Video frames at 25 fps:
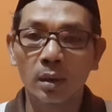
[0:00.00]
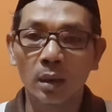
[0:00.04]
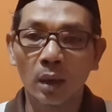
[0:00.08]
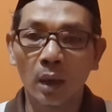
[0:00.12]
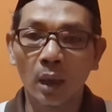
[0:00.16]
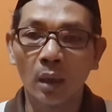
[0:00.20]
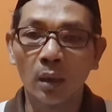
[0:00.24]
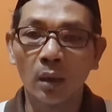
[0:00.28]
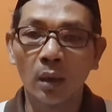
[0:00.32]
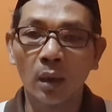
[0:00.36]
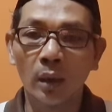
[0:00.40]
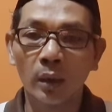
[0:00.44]

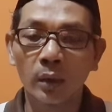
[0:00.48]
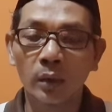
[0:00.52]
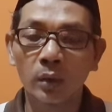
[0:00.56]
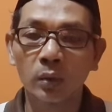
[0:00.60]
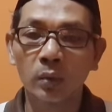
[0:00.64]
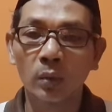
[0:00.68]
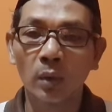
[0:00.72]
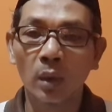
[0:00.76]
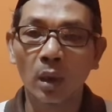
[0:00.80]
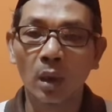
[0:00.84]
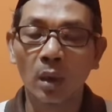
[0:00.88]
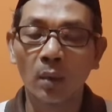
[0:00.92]

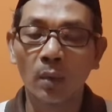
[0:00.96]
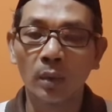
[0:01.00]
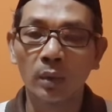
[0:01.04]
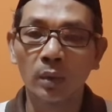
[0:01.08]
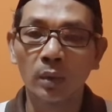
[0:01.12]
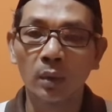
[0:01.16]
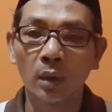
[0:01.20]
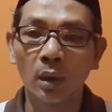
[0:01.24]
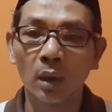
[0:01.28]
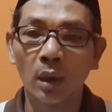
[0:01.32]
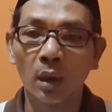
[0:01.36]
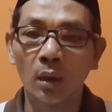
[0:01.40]
Assalamualaikum
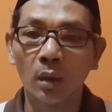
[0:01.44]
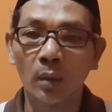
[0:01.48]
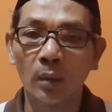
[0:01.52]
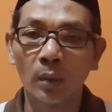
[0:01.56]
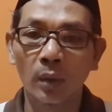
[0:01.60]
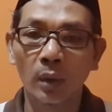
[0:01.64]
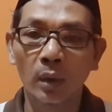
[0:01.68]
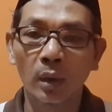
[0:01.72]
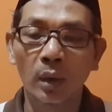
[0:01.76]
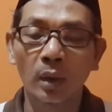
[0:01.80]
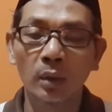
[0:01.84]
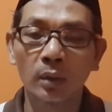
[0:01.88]
warahmatullahi
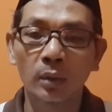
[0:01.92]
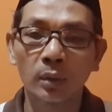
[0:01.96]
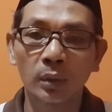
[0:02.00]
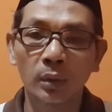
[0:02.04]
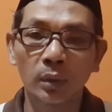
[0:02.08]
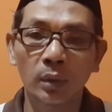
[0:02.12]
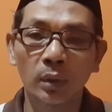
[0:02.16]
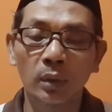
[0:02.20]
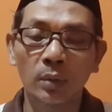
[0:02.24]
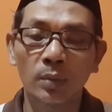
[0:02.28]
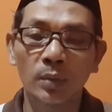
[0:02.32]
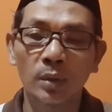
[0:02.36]

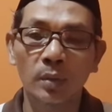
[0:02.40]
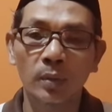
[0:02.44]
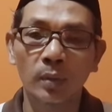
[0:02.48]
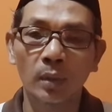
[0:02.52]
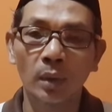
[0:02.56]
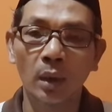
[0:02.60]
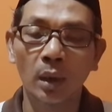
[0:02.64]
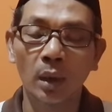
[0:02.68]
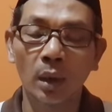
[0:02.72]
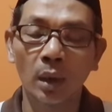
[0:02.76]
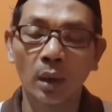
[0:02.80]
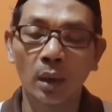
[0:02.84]
wabarakatuh.
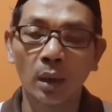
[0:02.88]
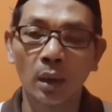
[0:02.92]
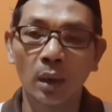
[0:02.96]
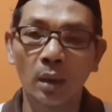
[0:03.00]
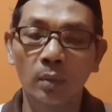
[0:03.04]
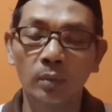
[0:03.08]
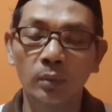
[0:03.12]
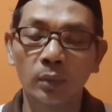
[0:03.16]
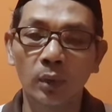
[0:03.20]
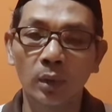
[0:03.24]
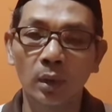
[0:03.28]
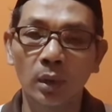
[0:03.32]
Bismillah,
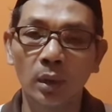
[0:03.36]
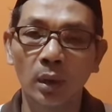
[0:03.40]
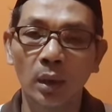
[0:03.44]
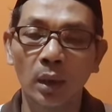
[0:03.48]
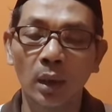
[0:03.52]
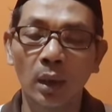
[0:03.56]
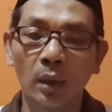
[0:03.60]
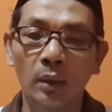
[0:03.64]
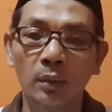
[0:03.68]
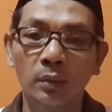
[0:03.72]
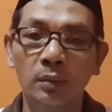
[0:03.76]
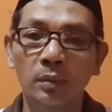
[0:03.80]

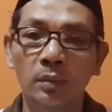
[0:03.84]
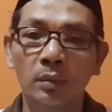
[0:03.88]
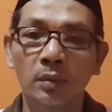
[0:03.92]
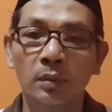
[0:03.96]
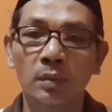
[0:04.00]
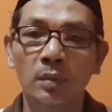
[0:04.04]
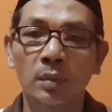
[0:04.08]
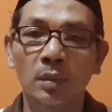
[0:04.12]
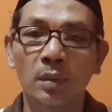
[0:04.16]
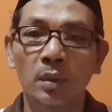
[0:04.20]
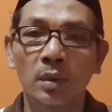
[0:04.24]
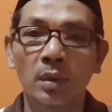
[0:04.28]
alhamdulillah.
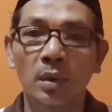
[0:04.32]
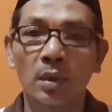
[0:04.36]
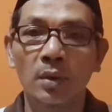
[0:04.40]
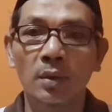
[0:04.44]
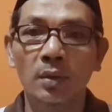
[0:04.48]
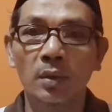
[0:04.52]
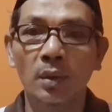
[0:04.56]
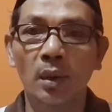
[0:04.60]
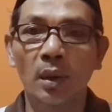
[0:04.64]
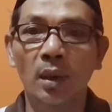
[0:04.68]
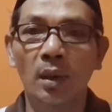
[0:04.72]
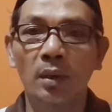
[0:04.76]

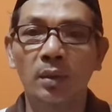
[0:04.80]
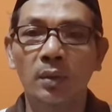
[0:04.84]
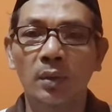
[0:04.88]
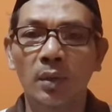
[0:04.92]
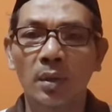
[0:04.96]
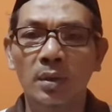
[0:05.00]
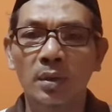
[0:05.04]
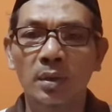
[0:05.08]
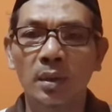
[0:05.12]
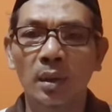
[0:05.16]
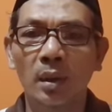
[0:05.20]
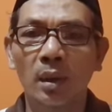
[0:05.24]
Salatu
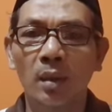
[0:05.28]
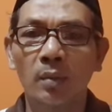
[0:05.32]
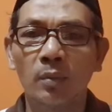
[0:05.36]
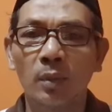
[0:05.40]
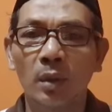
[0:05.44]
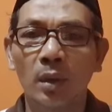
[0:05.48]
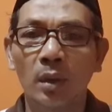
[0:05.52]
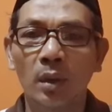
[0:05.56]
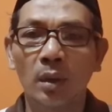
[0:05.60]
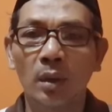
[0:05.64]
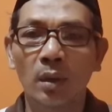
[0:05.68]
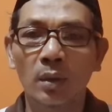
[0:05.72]

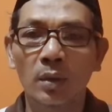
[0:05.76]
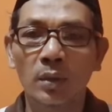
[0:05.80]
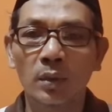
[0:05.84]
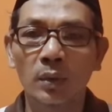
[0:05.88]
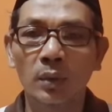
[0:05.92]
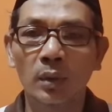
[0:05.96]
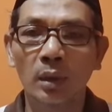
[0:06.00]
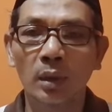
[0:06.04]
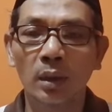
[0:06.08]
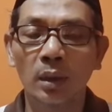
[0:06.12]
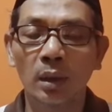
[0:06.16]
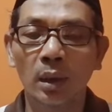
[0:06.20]
wassalamu ala
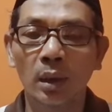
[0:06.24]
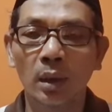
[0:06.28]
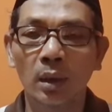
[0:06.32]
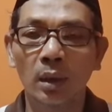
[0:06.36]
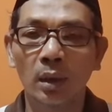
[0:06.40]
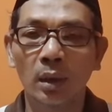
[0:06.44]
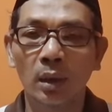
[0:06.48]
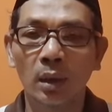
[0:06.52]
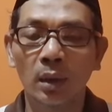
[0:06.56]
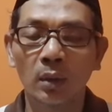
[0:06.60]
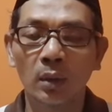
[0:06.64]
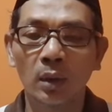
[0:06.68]
rasulillah,
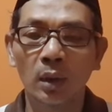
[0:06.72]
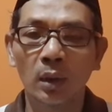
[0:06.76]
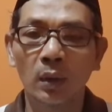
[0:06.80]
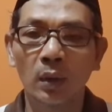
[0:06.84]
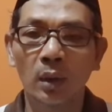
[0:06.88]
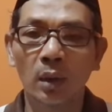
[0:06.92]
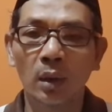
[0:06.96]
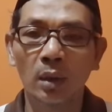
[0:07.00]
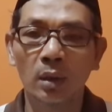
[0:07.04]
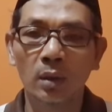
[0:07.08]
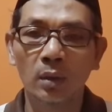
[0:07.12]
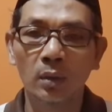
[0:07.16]
la hawla
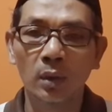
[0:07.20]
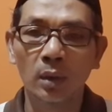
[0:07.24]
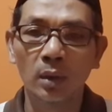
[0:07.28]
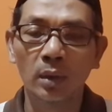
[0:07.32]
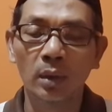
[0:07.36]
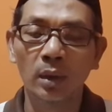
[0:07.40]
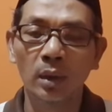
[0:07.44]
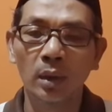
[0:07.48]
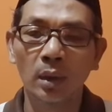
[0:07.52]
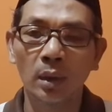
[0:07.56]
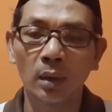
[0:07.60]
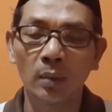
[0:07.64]
wa la
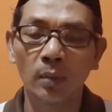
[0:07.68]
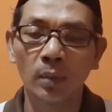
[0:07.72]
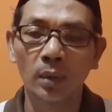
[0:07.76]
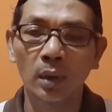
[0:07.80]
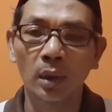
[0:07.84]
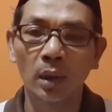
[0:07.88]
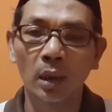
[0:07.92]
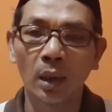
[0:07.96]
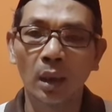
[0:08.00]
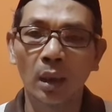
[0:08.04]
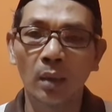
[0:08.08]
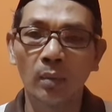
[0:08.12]
quwata illa
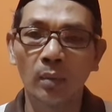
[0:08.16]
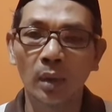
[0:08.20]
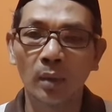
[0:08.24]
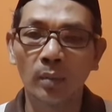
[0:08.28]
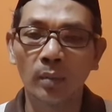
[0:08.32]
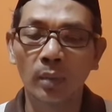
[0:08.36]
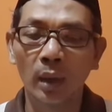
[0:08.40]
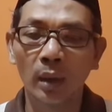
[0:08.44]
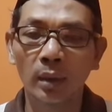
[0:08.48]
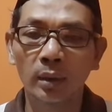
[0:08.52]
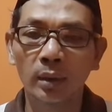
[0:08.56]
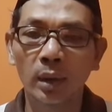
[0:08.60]
billah ma
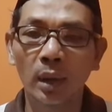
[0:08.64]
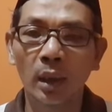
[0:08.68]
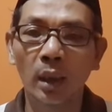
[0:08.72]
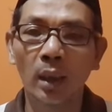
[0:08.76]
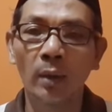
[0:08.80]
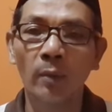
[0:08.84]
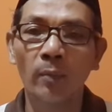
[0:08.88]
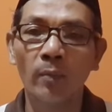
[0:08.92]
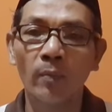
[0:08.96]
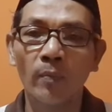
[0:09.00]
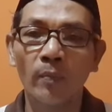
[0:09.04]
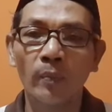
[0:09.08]

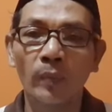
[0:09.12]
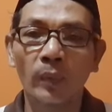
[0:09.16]
ba'dah.